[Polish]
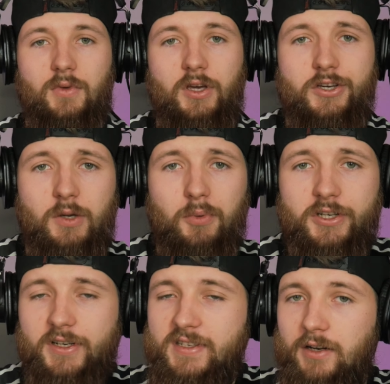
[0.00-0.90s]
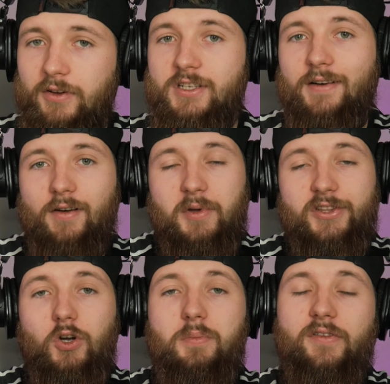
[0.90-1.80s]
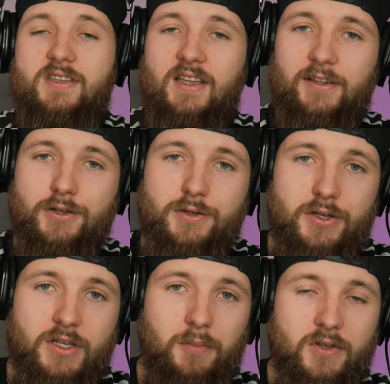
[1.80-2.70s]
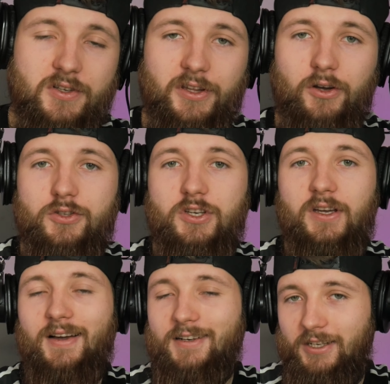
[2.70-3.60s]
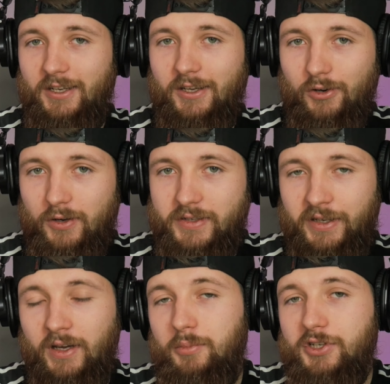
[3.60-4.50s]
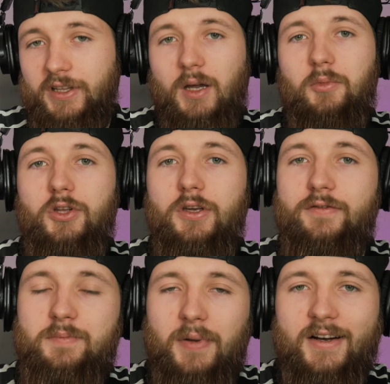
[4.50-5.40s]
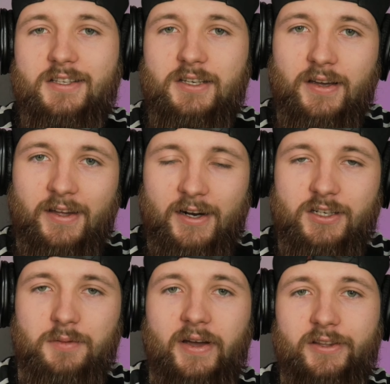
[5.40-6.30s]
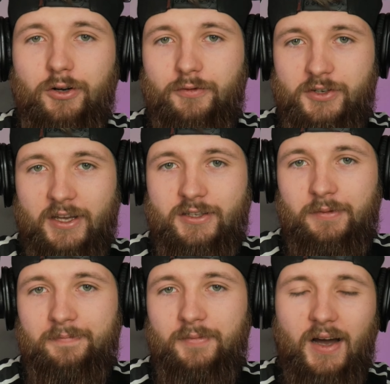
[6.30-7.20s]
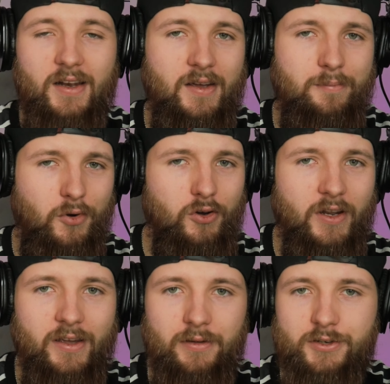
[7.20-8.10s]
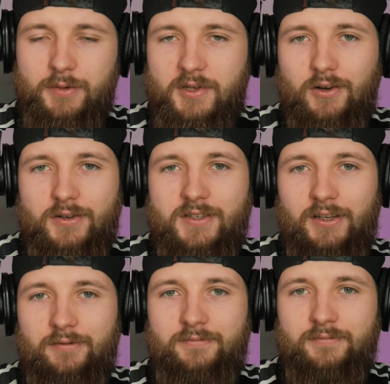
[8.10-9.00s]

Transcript: Jeśli posiadasz serwer Java Bedrock, pewnie zainteresuje Cię sponsor tego odcinka, czyli Goxi. Posiadają oni wsparcie graczy Bedrock w sieci. Ale po kolei, czym jest Goxi?